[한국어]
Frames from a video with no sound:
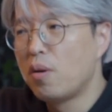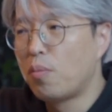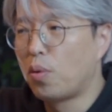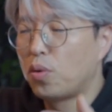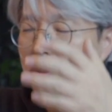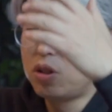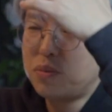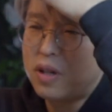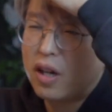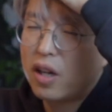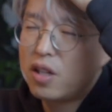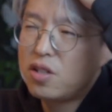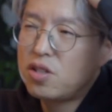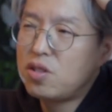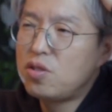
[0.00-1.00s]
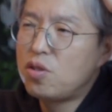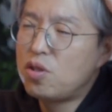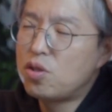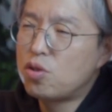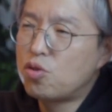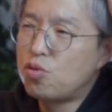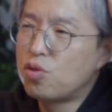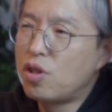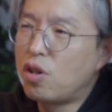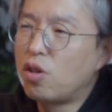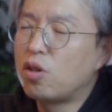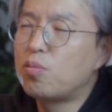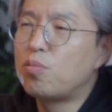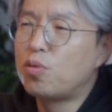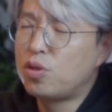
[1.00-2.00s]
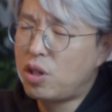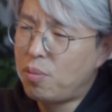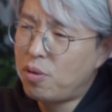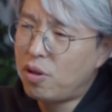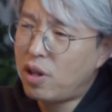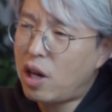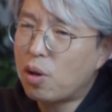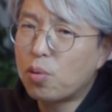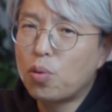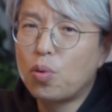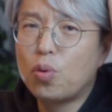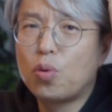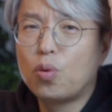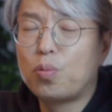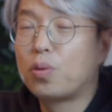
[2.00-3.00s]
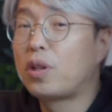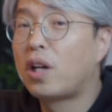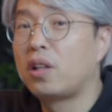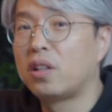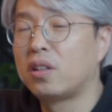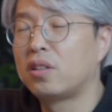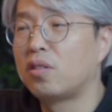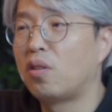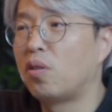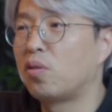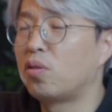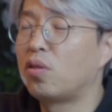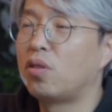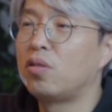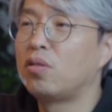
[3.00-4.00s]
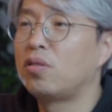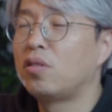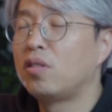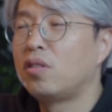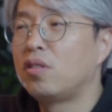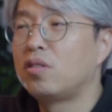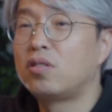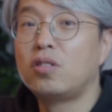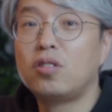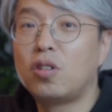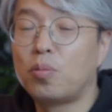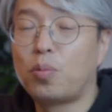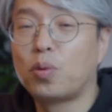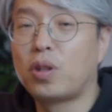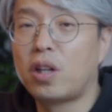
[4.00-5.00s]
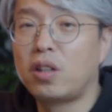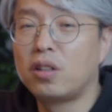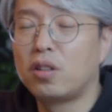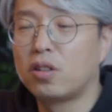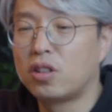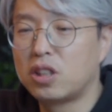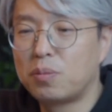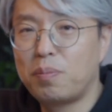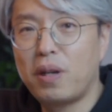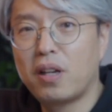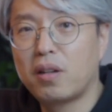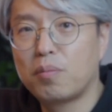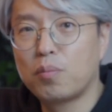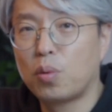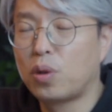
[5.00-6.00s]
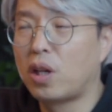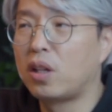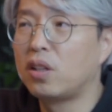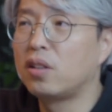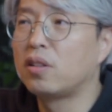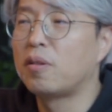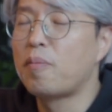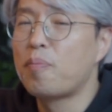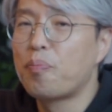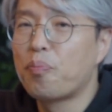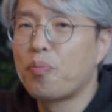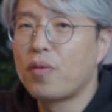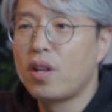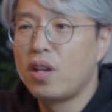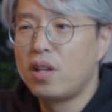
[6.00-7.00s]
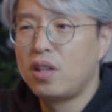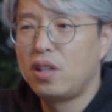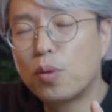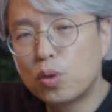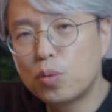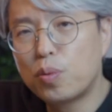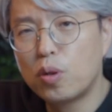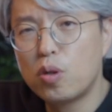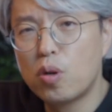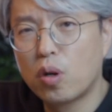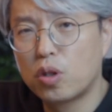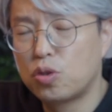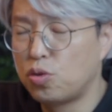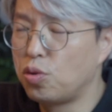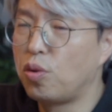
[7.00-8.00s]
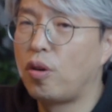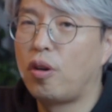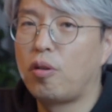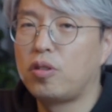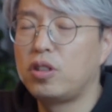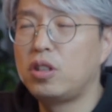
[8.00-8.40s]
보통 음향 엔지니어에서 중요한 건 뭐냐면 학교보다는 어떤 그런 것보다는 어떤 스펙보다는 포트폴리오가 중요해요.